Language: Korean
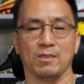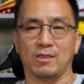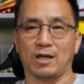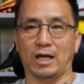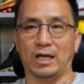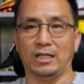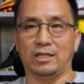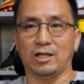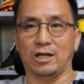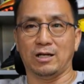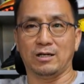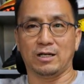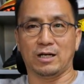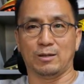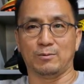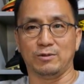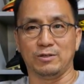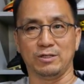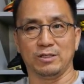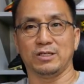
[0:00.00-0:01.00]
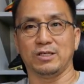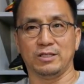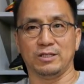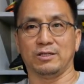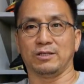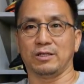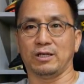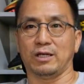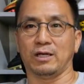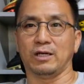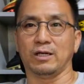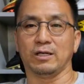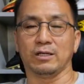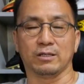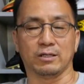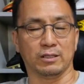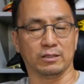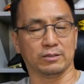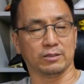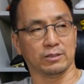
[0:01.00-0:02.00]
타이탄감을 느끼는데
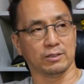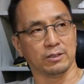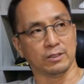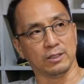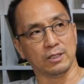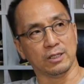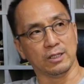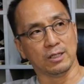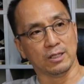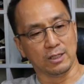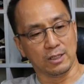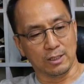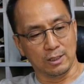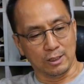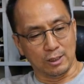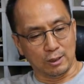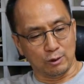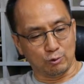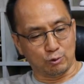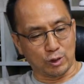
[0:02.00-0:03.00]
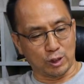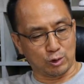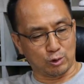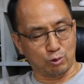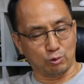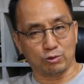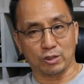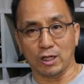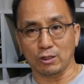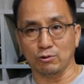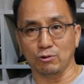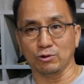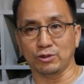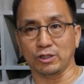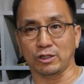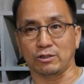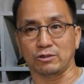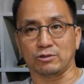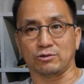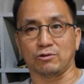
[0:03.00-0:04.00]
그래서 최초 착용
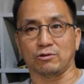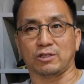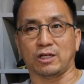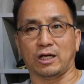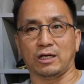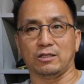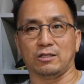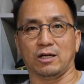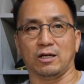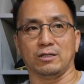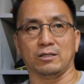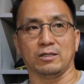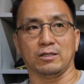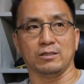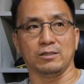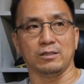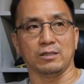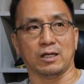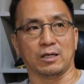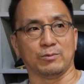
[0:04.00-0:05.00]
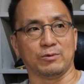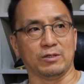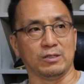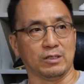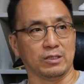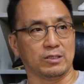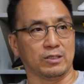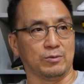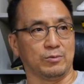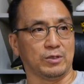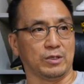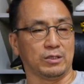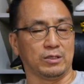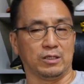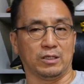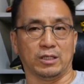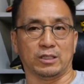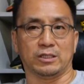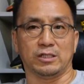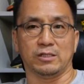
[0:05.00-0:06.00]
시 그 정도 타이탄감을
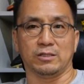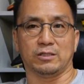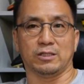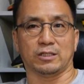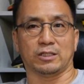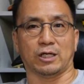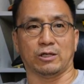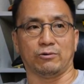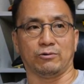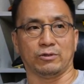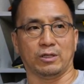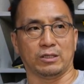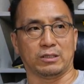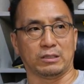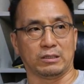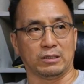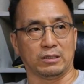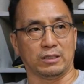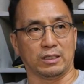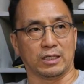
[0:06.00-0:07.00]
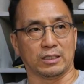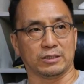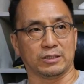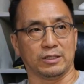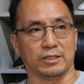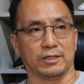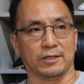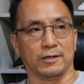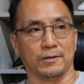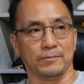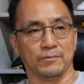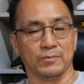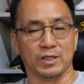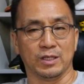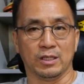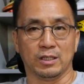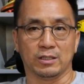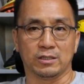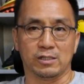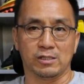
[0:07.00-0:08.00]
느끼면 이게 실제 사용에 들어가서
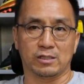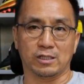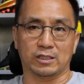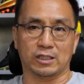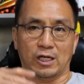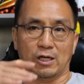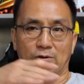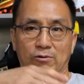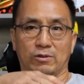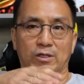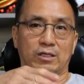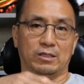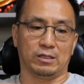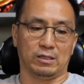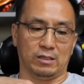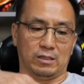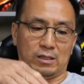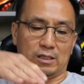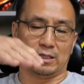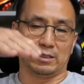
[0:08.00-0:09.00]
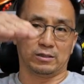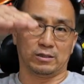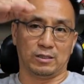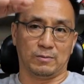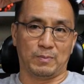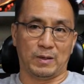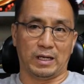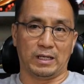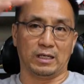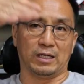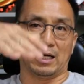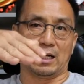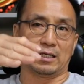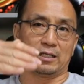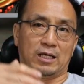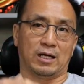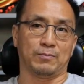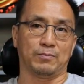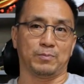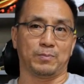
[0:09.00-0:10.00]
실제 사용에 들어가서 발이
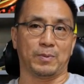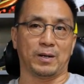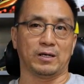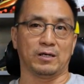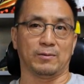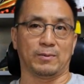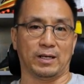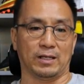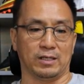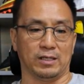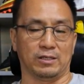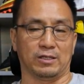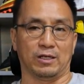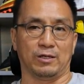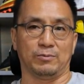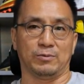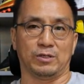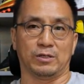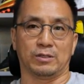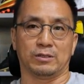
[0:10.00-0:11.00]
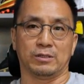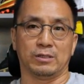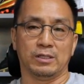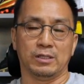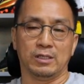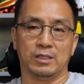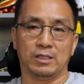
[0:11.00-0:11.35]
강한 압박을 받게 되면